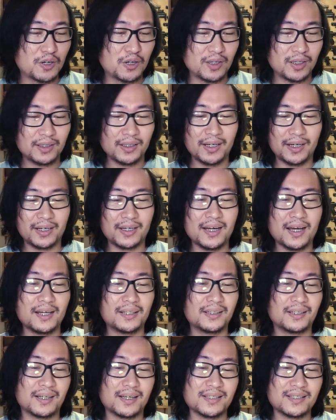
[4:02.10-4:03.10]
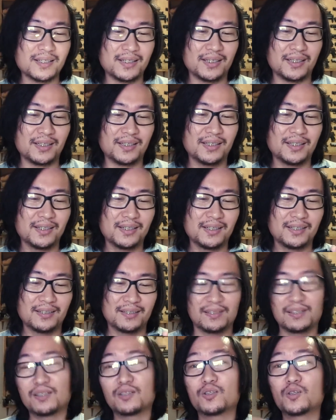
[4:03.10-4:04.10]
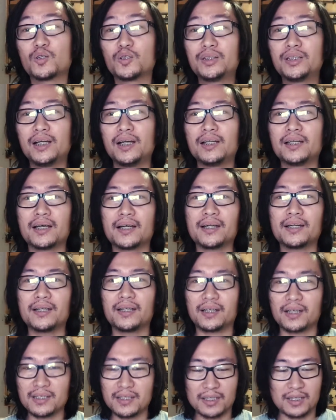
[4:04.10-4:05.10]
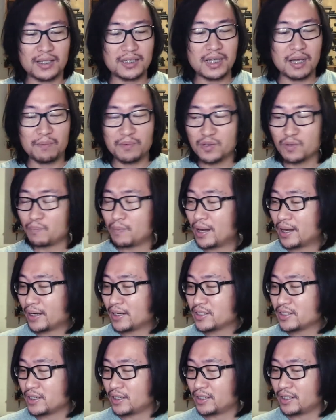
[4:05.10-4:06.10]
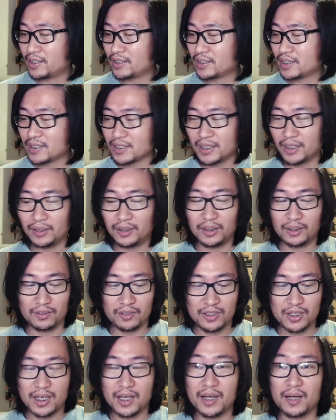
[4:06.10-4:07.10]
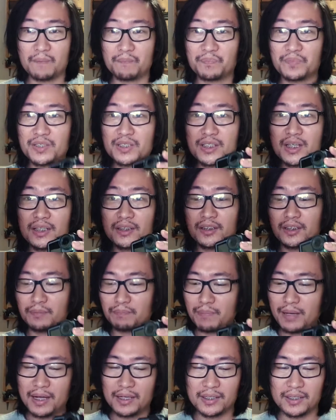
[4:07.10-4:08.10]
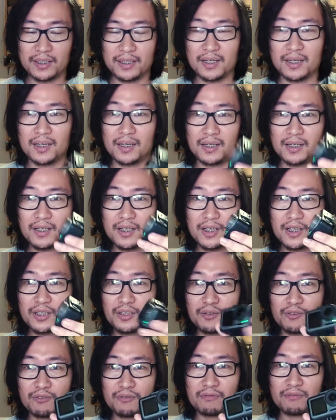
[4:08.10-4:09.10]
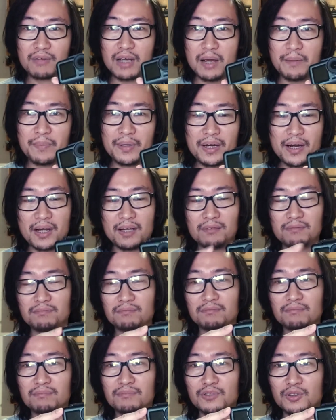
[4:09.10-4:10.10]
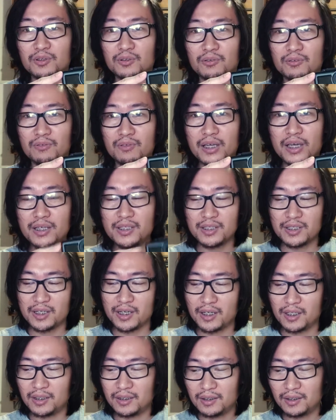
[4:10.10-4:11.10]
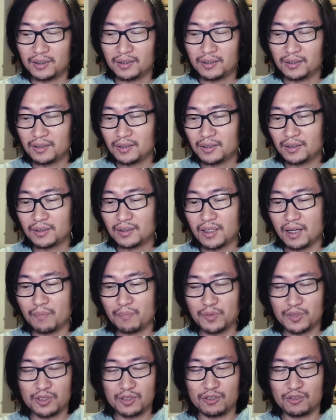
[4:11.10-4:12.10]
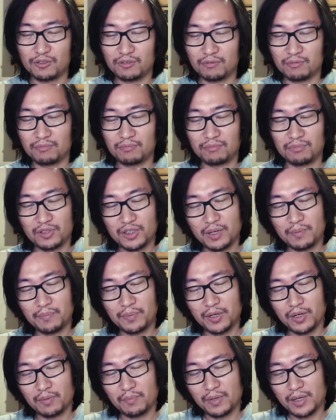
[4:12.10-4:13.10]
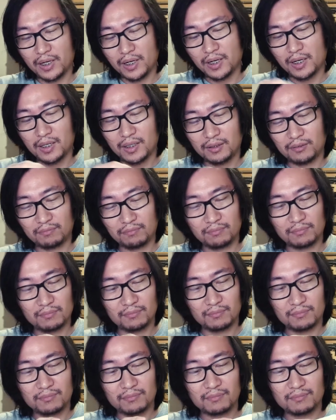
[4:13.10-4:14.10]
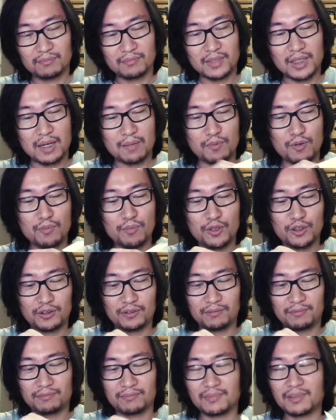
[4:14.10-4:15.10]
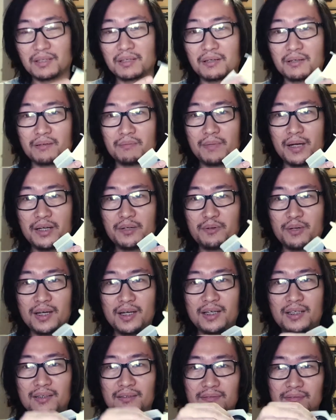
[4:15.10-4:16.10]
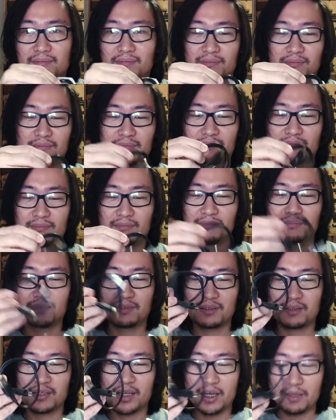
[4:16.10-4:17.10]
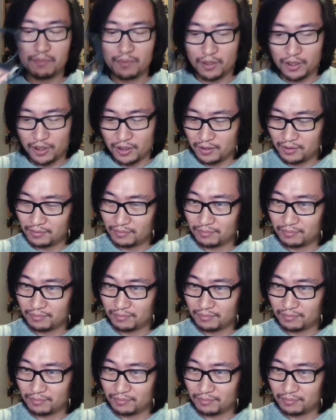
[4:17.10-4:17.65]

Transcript: kunin na rin natin kasi good deal na rin eh. Kasi kasama ng package niya is aside dito sa standard pack niya na yung camera, yung case niya, tapos yung syempre yung mga bubot, manual, keyboard,